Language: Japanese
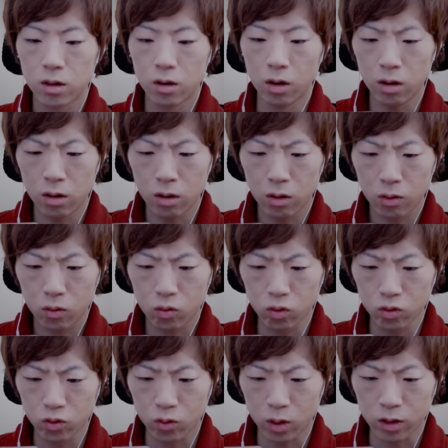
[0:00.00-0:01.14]
あ
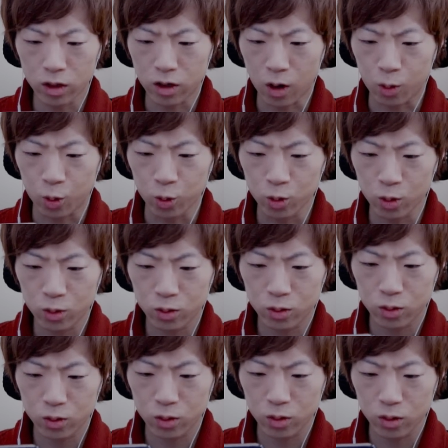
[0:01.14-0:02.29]
今度は何かこの
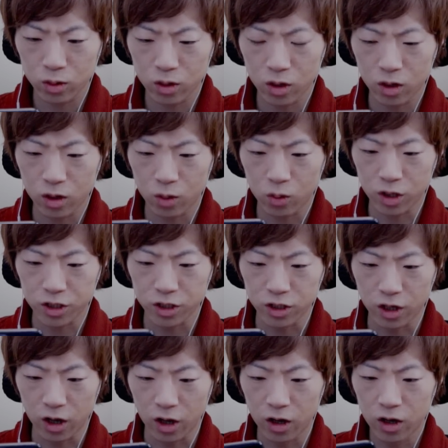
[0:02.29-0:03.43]
辺がおかしい
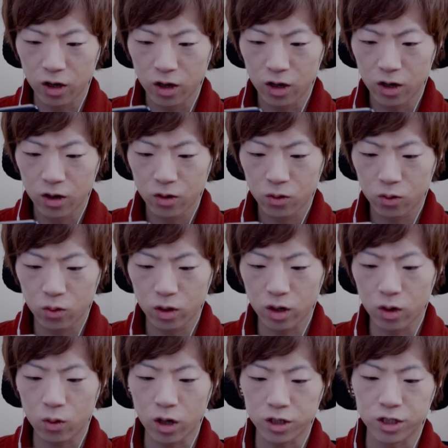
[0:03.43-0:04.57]
ねこれ
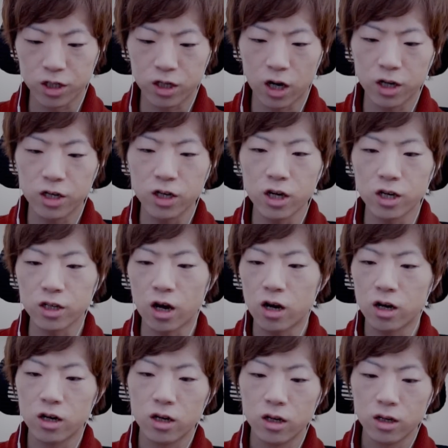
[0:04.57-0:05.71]
がおかしい鍵穴
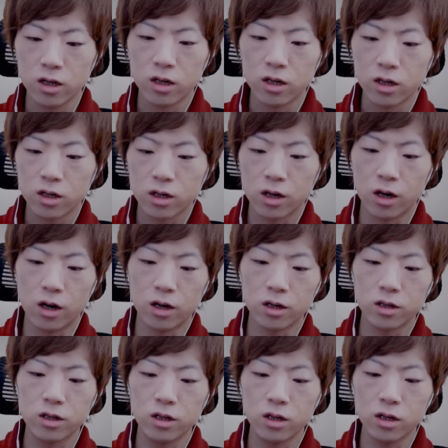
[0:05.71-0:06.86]

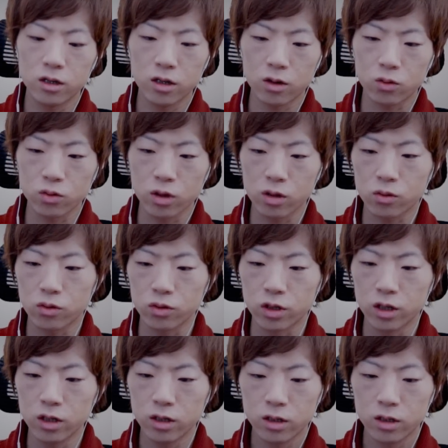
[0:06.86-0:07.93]
鍵穴こんなところに